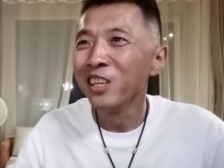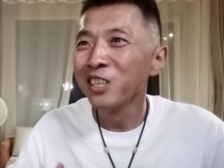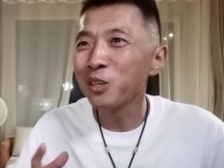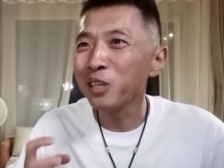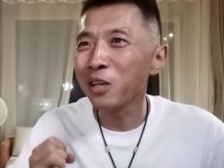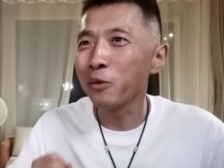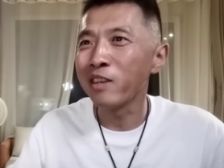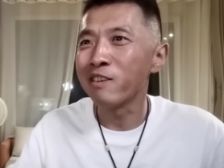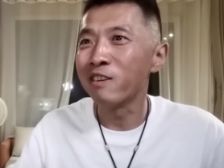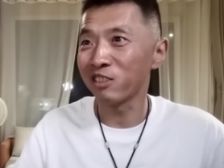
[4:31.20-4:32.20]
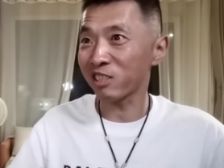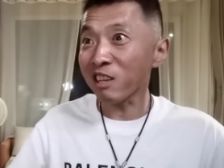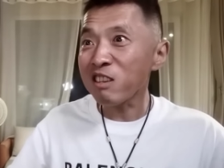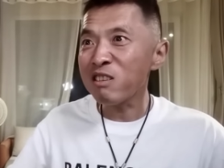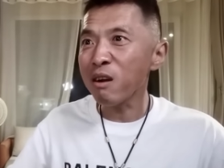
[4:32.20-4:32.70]
就这个原因，
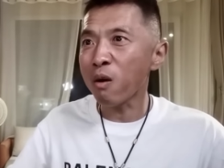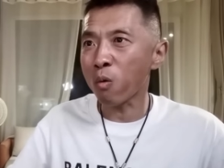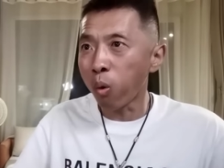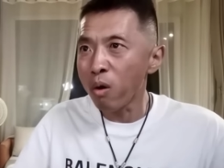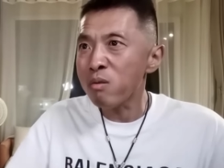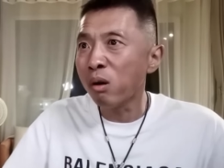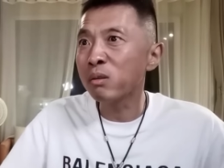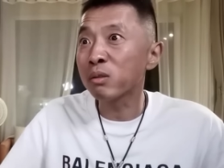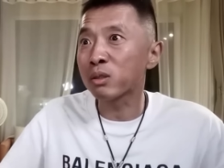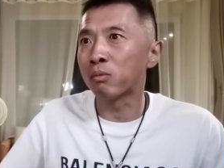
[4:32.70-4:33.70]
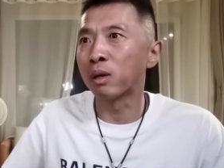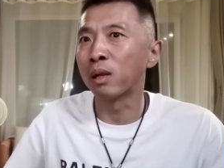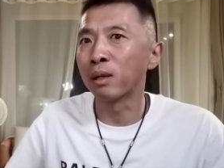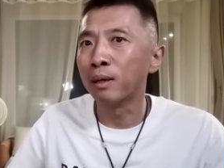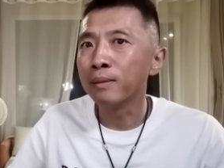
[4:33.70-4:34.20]
贼像，哐哐就走过来
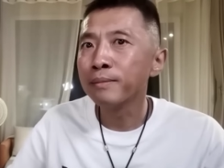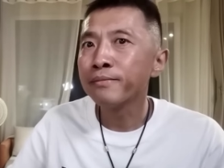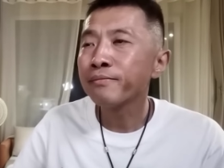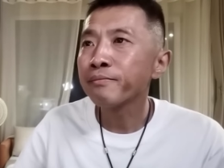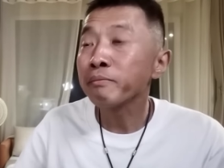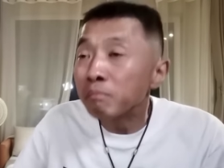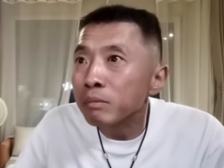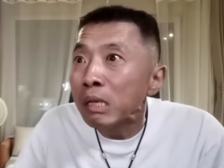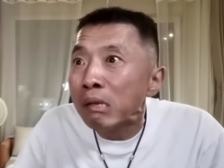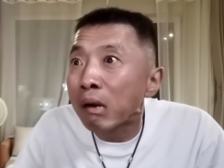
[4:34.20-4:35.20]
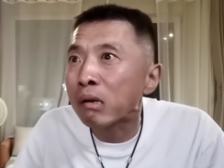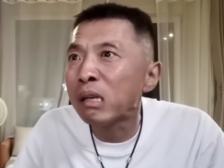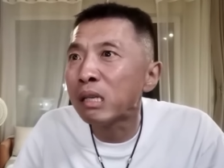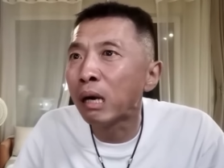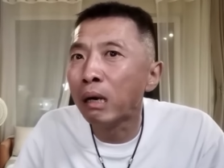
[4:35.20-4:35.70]
了。二
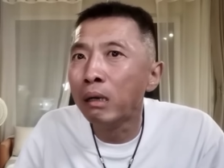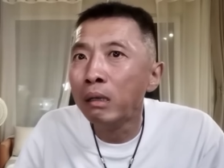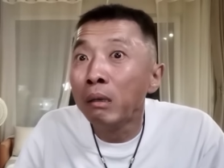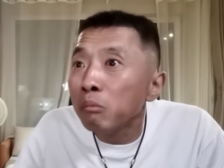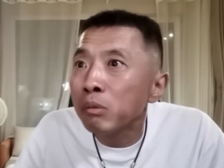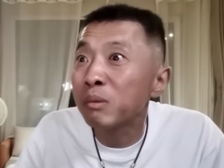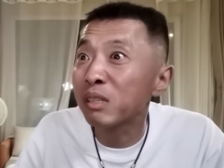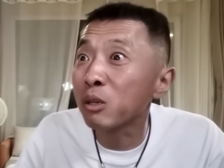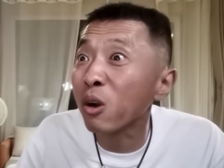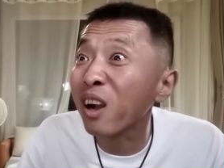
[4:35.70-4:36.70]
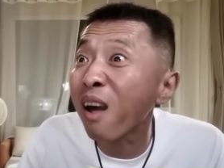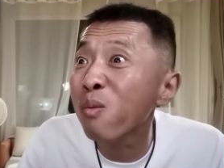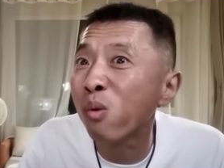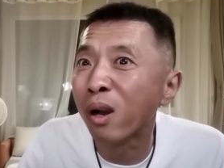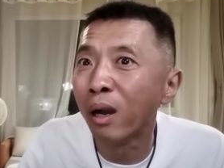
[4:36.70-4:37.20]
哥一看，就是要
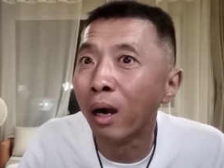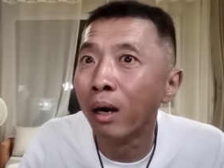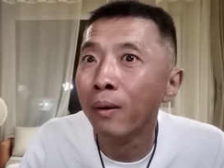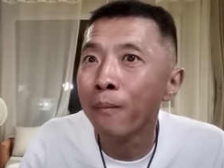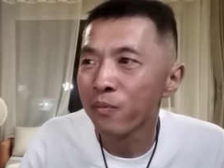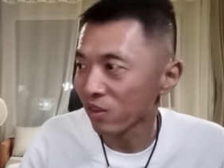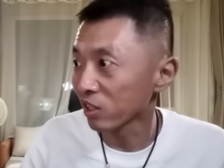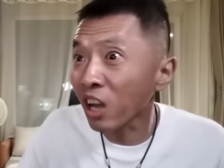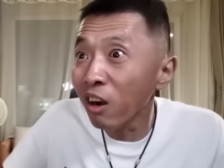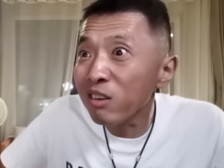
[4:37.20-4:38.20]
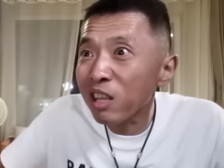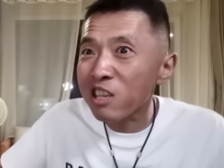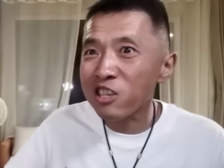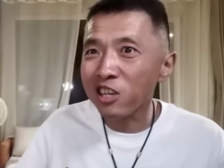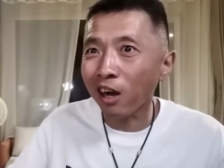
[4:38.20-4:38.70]
干我呀，噌的
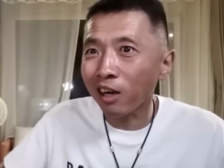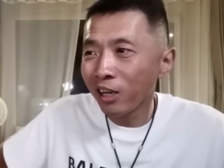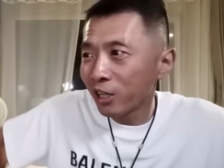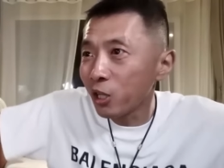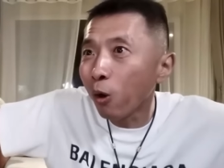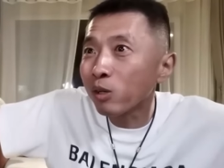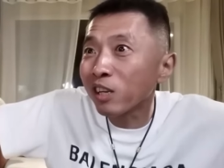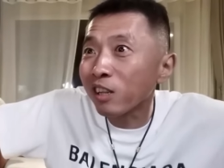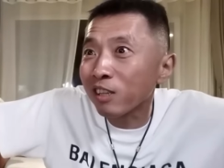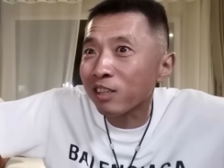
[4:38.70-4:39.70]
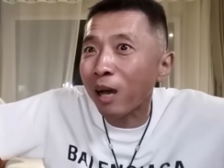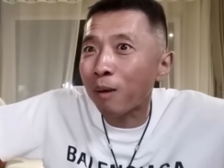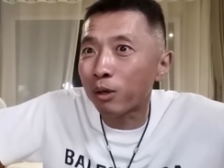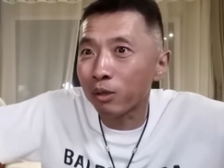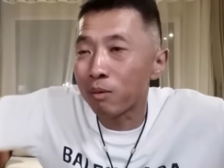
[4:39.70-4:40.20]
一下跳上他的大
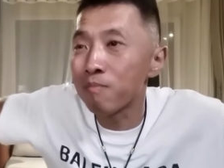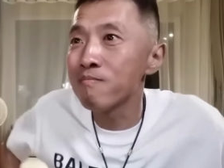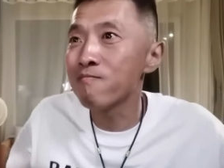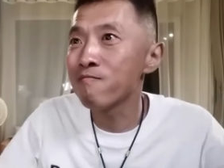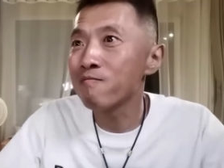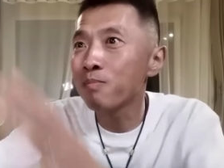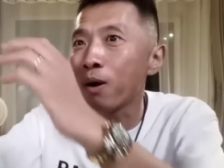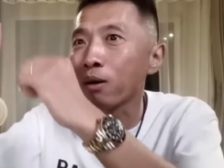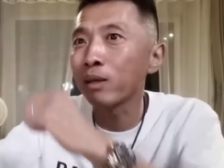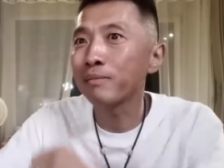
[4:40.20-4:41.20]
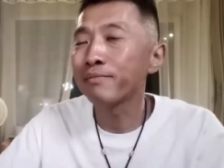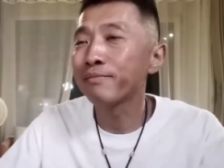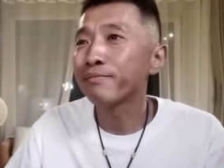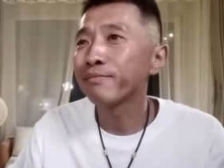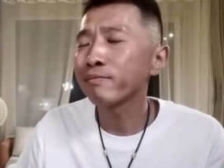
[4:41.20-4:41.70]
摩托，跑了。
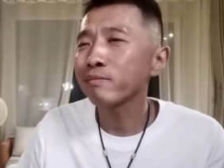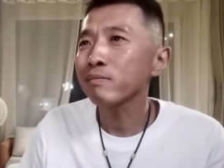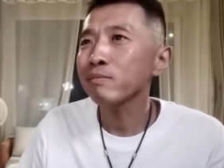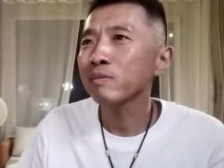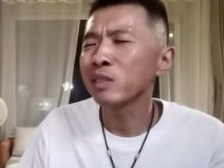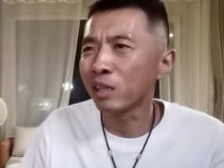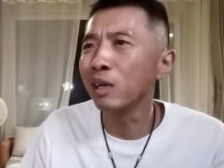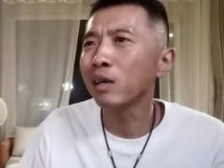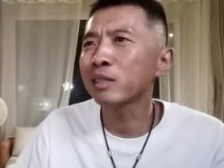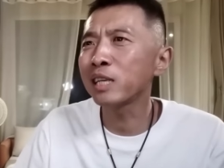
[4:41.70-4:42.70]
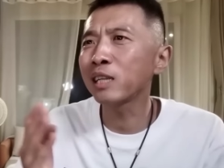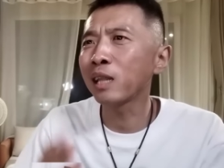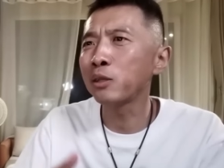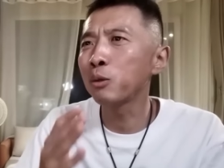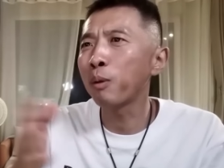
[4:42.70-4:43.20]
得，这
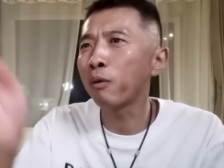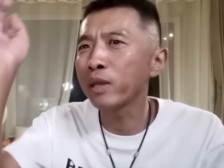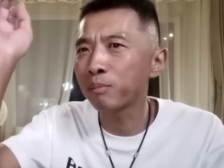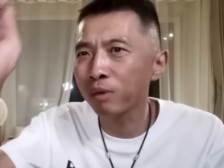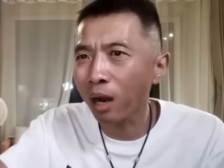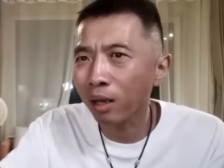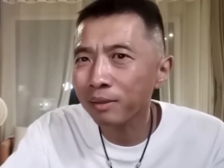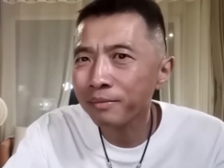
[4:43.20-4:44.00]
单就报废，不干了。